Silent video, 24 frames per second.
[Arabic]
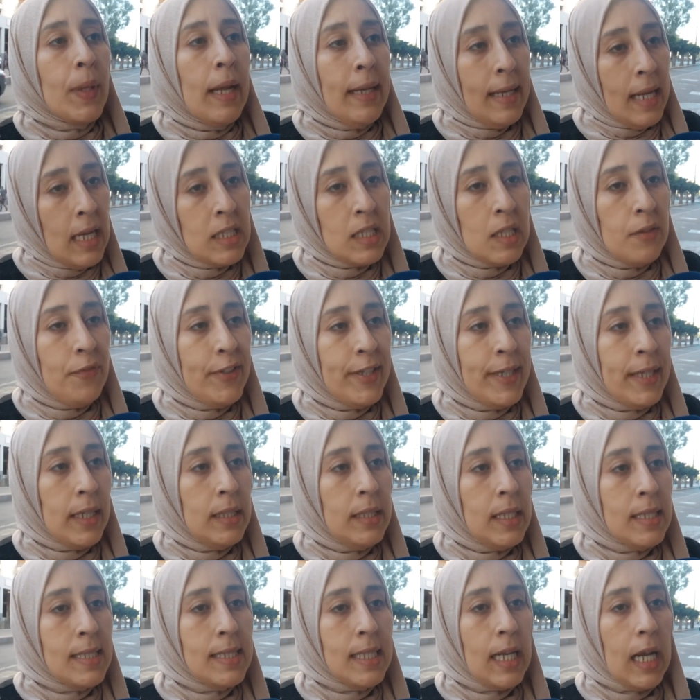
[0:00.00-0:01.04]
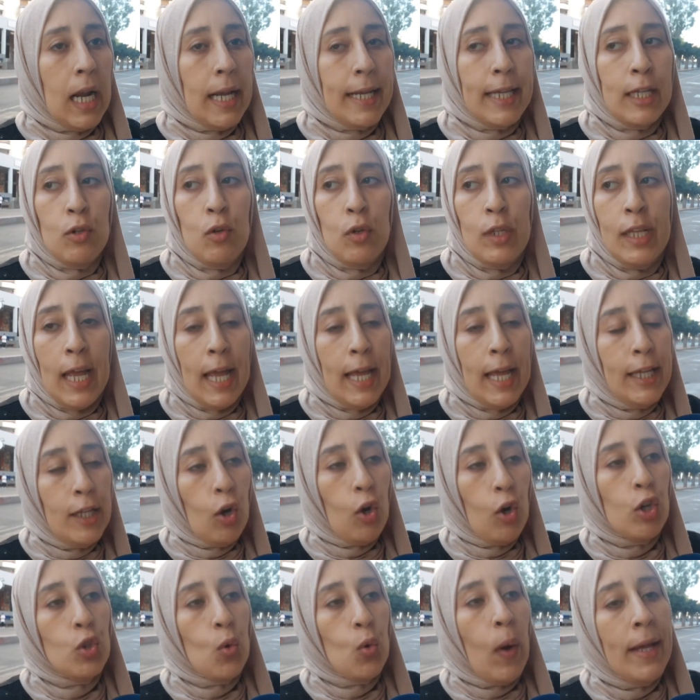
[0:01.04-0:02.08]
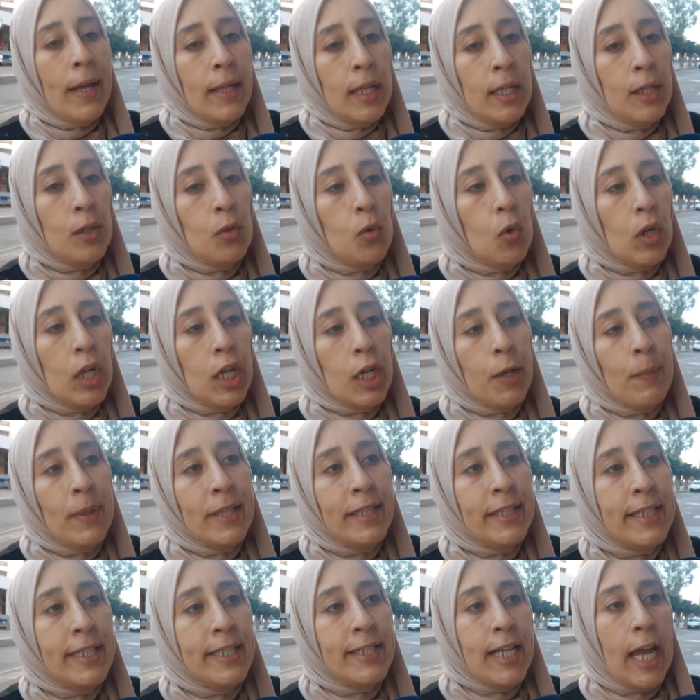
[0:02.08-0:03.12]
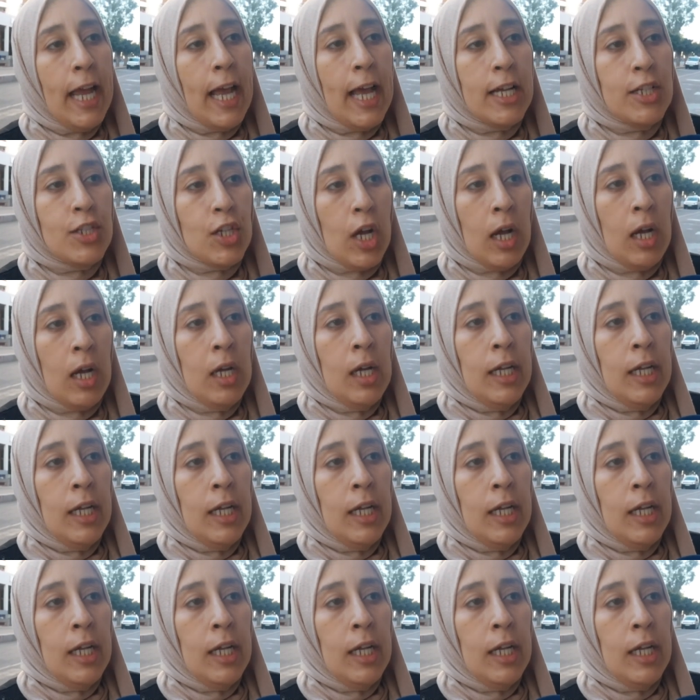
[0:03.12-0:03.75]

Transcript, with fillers: كانت الفكره ديال الاستقاله كيقول لي اي خطوه انا اللي نقول لك ما ديري حتى حاجه